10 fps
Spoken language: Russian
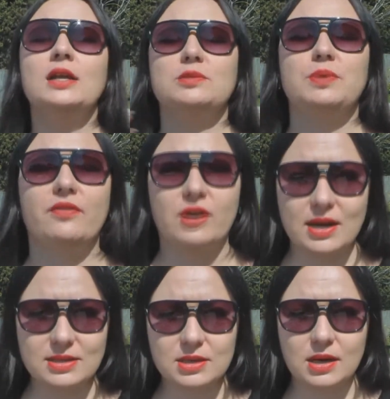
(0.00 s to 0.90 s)
теперь в
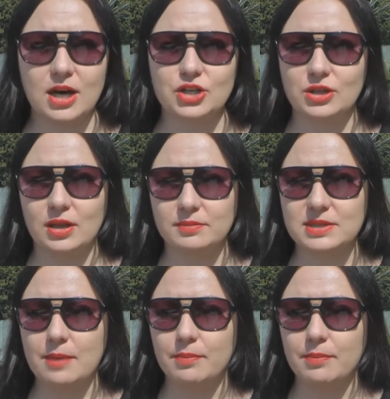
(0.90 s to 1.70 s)
разных, каждый там сам